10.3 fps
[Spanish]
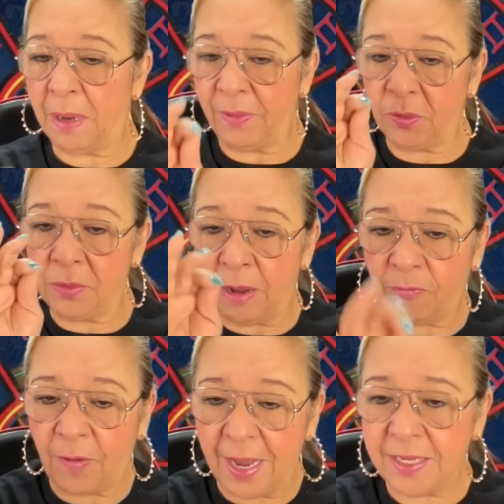va a haber una
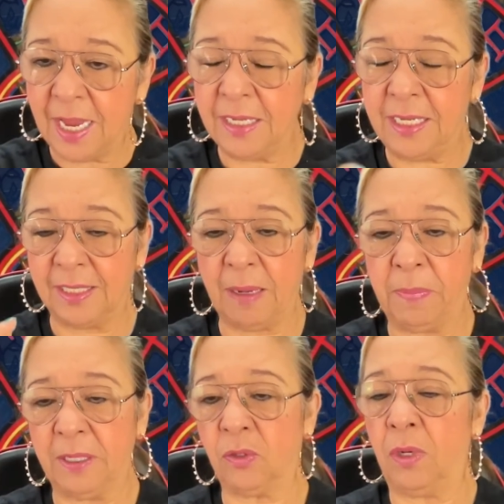falla y esa
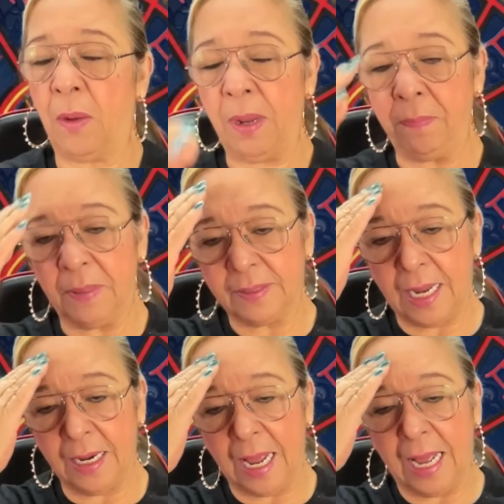persona va a
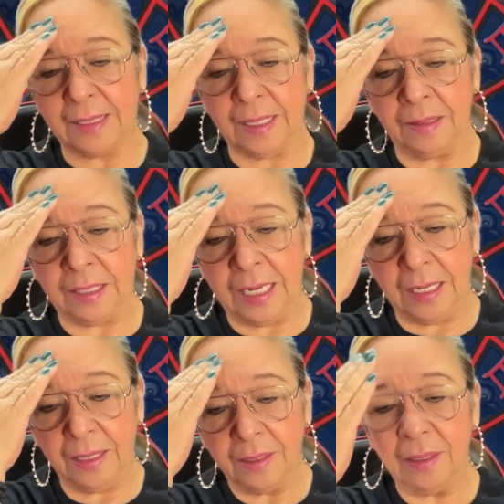empezar a
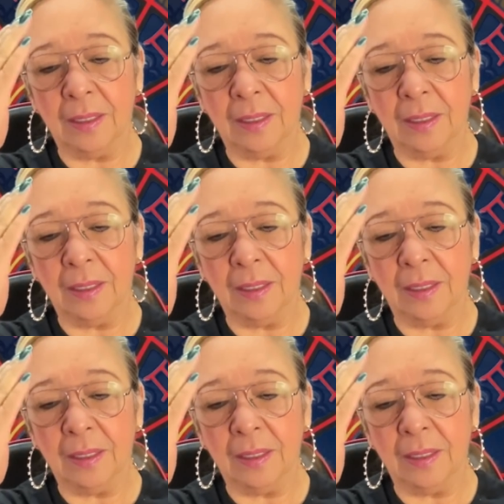sentir